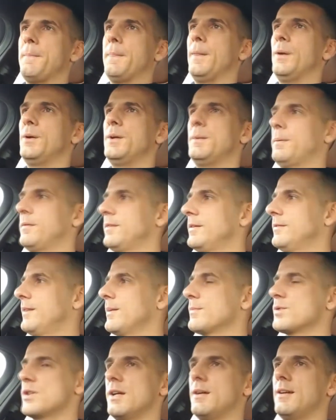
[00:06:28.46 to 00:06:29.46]
No i powiem
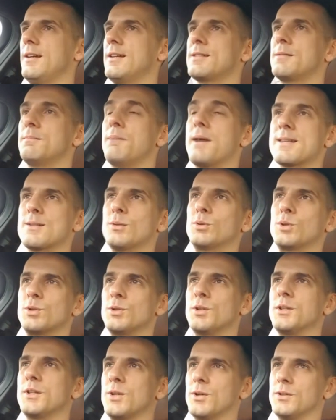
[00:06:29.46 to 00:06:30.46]
Wam, że jest bardzo
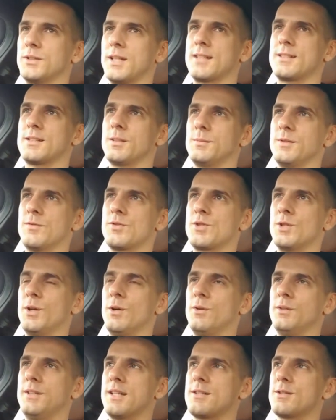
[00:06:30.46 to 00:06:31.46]
utrudniony kontakt z tą
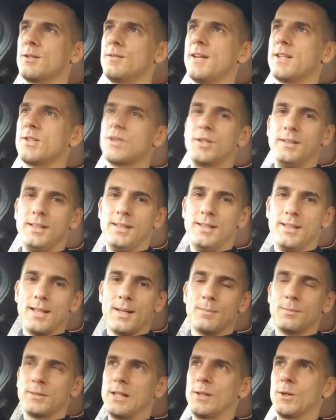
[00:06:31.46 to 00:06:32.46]
dziewczyną. Ona co 2-3 dni
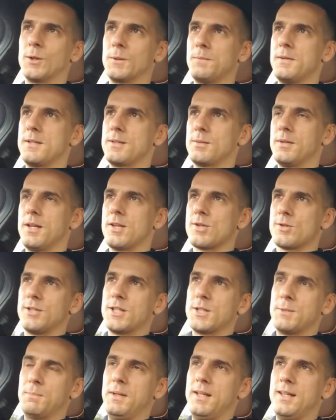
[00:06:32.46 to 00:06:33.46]
nam tylko odpisuje, że
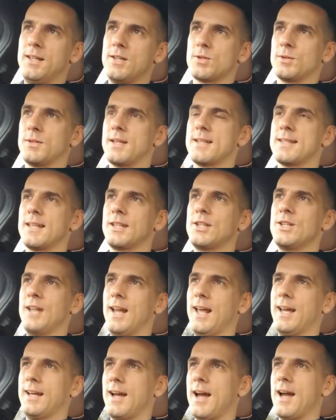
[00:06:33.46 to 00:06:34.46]
ona śpi, że ona jest na jakichś
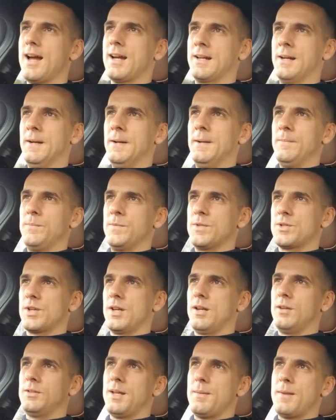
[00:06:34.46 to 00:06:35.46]
lekach,
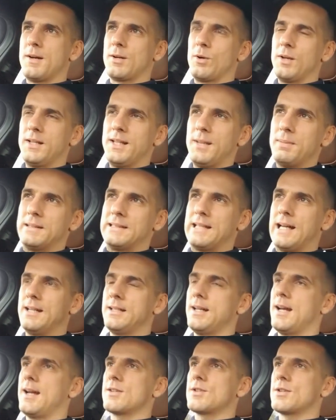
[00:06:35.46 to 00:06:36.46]
że ona ma kolejne
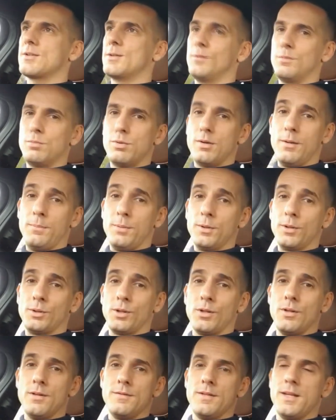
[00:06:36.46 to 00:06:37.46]
badania, że znowu była
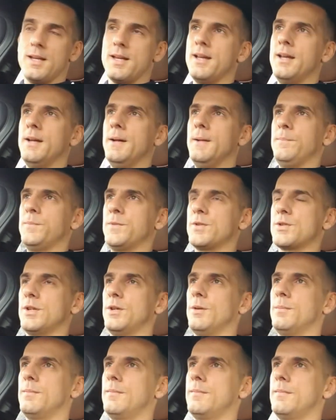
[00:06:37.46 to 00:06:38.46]
pogotowie, że
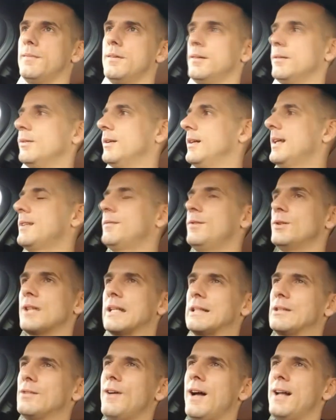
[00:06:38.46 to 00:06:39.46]
ją ledwie
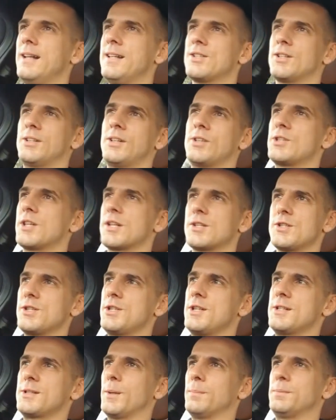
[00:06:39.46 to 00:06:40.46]
odratowali, że to
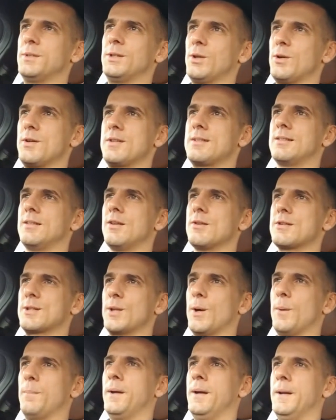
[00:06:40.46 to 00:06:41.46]
40 stopni to jest
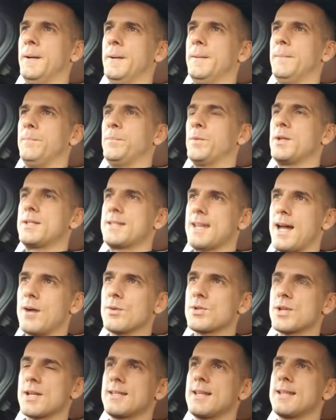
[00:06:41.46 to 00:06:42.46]
non-stop. No i
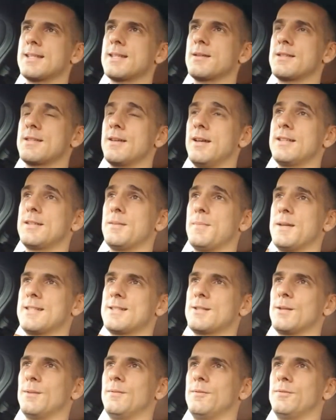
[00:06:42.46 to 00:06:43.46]
cały czas te
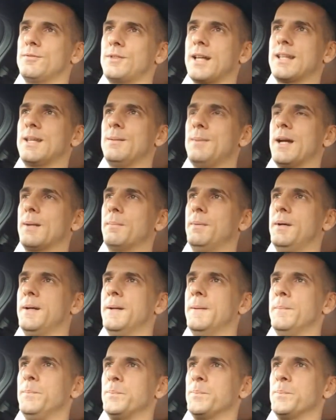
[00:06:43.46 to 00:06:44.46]
SMS są w takim jakby, y,